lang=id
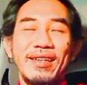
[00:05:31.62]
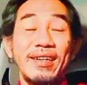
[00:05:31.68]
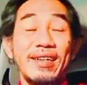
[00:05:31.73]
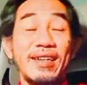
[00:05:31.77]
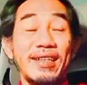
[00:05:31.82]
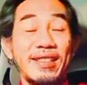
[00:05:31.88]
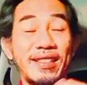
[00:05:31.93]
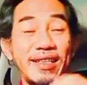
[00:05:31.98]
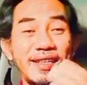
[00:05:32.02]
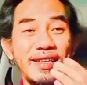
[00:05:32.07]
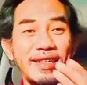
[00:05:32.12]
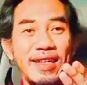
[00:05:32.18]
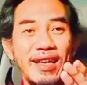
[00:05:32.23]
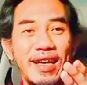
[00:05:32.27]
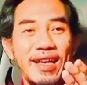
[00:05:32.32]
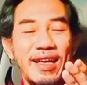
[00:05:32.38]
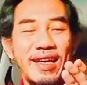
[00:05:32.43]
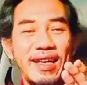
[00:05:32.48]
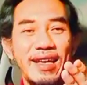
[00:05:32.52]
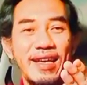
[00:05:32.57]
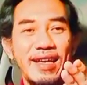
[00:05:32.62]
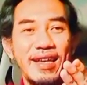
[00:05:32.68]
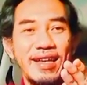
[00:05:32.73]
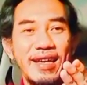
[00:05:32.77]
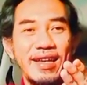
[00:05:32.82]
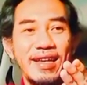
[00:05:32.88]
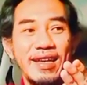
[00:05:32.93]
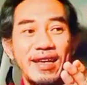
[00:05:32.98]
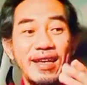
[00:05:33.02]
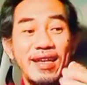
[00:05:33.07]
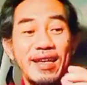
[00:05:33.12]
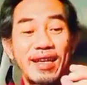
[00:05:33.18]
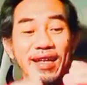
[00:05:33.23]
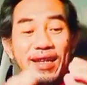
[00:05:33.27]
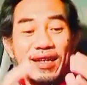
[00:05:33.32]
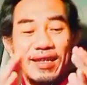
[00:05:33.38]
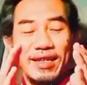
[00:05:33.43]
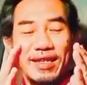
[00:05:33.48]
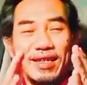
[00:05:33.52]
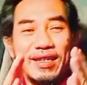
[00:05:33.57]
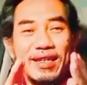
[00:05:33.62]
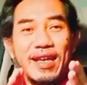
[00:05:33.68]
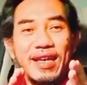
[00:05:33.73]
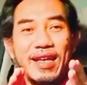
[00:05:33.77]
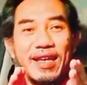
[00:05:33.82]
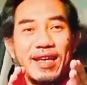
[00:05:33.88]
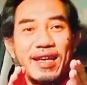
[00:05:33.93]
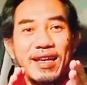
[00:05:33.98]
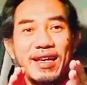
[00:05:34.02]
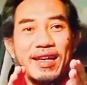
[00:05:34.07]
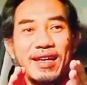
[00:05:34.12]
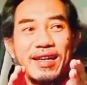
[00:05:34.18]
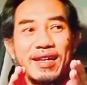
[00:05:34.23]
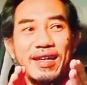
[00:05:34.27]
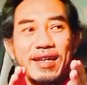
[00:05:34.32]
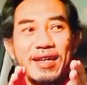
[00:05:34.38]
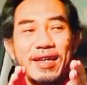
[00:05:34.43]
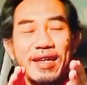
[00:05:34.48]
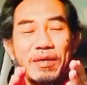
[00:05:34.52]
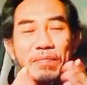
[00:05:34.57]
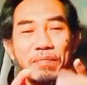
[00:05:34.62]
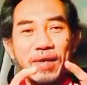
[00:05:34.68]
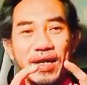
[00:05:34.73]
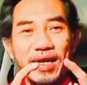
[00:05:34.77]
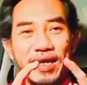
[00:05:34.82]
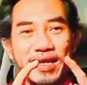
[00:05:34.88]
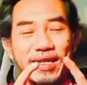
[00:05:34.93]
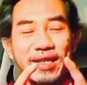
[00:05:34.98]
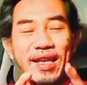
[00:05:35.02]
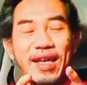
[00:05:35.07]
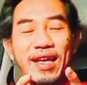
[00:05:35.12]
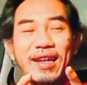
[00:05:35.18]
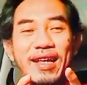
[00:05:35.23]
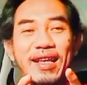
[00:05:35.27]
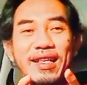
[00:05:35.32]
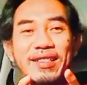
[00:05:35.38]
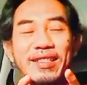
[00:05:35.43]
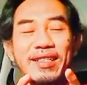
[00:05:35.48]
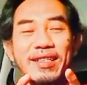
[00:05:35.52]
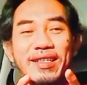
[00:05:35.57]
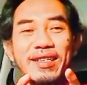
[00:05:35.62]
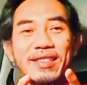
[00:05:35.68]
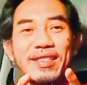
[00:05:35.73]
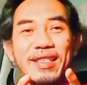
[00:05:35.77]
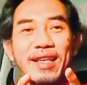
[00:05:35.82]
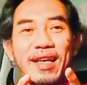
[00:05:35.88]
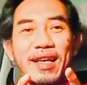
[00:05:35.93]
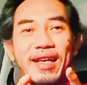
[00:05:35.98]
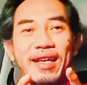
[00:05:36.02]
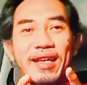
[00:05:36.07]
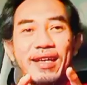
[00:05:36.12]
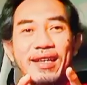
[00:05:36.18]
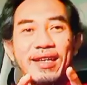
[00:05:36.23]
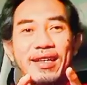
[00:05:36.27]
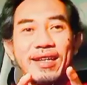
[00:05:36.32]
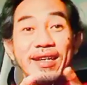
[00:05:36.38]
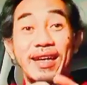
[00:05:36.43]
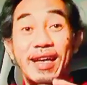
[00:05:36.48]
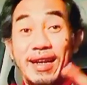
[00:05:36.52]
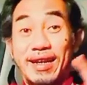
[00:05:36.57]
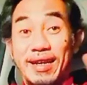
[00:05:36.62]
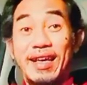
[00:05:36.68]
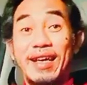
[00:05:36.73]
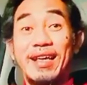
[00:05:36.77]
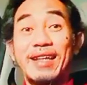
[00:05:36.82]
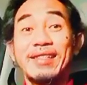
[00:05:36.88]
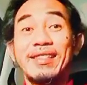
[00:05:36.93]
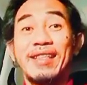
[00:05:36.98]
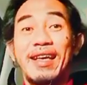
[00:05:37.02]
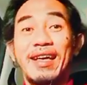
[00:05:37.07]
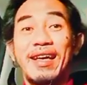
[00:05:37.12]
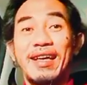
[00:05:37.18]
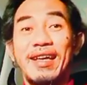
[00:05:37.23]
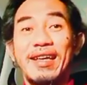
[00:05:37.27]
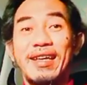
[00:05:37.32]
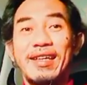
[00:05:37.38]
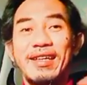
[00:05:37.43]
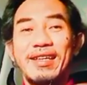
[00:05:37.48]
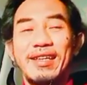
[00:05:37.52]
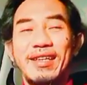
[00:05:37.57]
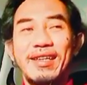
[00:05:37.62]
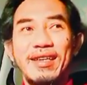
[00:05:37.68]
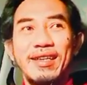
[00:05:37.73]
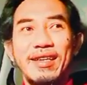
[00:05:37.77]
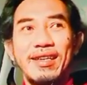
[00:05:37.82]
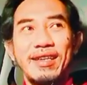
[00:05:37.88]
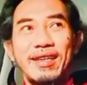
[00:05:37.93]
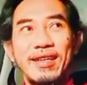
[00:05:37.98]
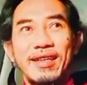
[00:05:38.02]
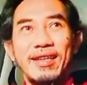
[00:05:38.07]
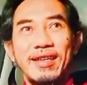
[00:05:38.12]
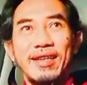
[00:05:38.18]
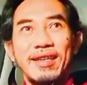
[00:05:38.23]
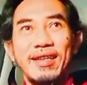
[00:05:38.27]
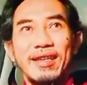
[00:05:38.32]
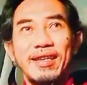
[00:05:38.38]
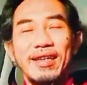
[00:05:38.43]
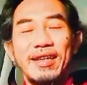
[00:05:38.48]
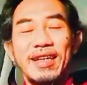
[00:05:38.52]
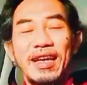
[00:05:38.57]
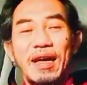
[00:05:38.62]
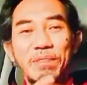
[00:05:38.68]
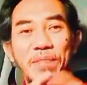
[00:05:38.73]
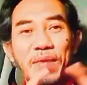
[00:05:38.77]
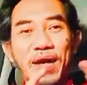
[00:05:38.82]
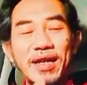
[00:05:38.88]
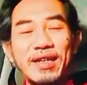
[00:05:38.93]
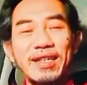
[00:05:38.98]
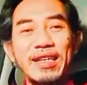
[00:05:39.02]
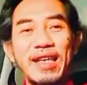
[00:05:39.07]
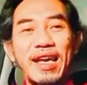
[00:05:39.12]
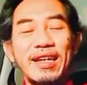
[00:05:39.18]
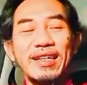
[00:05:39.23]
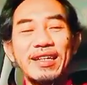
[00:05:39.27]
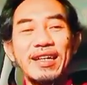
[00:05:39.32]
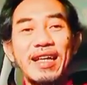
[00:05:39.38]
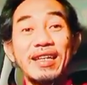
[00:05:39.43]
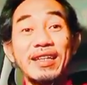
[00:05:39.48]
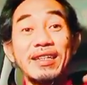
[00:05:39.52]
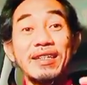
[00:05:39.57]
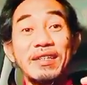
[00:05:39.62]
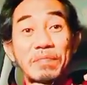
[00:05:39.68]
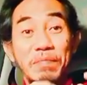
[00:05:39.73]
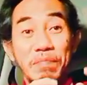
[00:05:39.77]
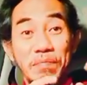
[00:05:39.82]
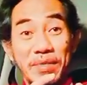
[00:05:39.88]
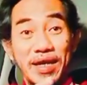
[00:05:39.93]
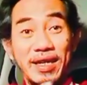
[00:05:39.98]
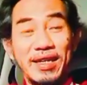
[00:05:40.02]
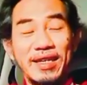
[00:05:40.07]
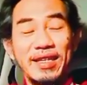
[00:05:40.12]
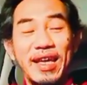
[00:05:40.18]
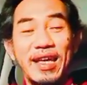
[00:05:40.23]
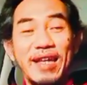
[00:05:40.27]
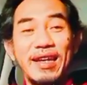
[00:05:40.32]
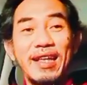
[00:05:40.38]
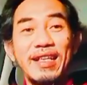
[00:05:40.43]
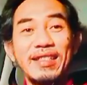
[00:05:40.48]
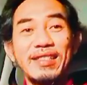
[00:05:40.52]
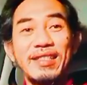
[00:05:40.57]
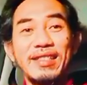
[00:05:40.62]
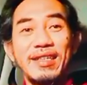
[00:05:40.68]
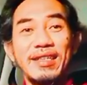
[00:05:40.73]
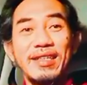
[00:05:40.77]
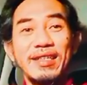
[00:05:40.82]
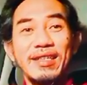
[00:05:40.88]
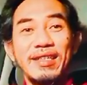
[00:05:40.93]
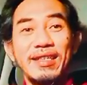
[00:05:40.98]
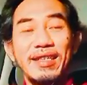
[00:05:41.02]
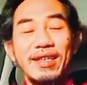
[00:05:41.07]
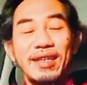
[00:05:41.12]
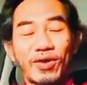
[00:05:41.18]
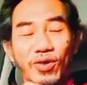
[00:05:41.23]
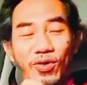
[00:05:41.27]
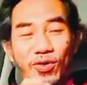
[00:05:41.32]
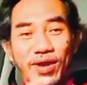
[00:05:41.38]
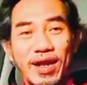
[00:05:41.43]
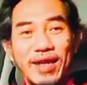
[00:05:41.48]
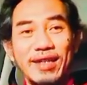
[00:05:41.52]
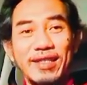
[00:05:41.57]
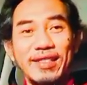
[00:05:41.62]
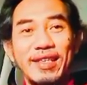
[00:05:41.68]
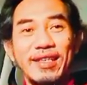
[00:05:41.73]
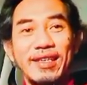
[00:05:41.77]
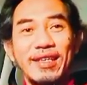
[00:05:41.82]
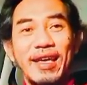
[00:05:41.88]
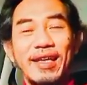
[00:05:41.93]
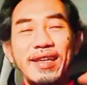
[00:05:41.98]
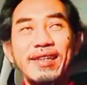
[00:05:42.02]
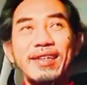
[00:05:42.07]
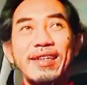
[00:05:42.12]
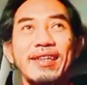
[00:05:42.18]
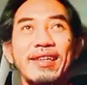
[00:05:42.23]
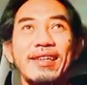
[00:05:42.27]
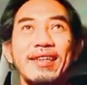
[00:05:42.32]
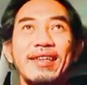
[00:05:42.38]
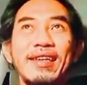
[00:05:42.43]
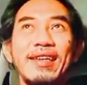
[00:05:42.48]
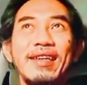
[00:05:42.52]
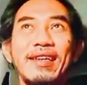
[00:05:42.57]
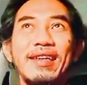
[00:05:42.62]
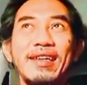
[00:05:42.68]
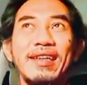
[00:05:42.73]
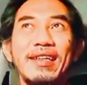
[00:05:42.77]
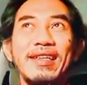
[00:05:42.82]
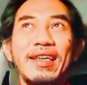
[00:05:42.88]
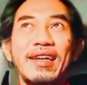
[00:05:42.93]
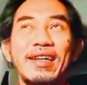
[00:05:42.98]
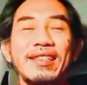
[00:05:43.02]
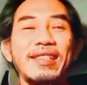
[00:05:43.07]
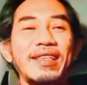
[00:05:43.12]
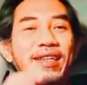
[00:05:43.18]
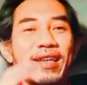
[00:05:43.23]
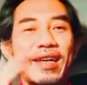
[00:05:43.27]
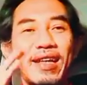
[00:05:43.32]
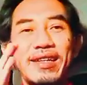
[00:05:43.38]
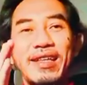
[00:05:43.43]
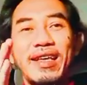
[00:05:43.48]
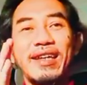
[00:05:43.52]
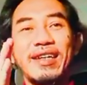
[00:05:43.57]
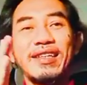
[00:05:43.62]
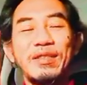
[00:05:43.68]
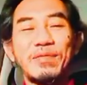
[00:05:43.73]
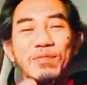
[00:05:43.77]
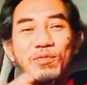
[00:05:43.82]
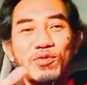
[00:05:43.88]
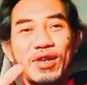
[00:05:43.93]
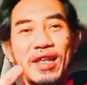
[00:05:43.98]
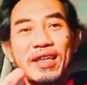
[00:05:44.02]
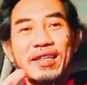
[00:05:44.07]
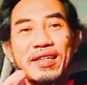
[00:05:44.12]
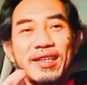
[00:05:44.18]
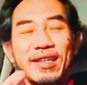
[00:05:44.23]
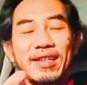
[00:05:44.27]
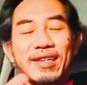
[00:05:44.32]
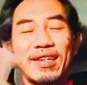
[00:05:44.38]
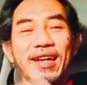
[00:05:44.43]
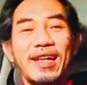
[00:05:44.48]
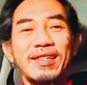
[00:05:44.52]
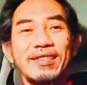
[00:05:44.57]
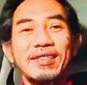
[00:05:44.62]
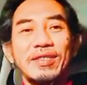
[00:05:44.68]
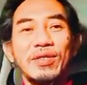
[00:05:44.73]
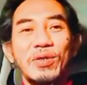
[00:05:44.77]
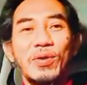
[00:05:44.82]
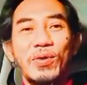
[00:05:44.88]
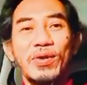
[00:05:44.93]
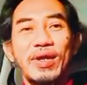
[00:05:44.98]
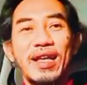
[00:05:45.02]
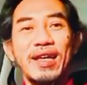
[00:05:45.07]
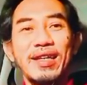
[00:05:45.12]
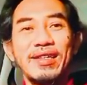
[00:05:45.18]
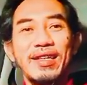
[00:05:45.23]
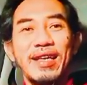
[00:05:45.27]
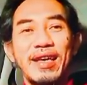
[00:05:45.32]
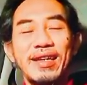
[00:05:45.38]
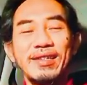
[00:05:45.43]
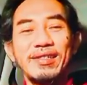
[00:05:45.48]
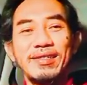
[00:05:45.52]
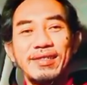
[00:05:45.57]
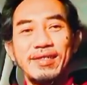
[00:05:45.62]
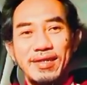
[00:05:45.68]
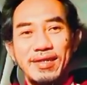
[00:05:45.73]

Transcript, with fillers: Ketika dia mengkhianati kita karena harta, kapan dia akan mengkhianati orang ketiga ini ya ketika dia ketemu lagi dengan seseorang yang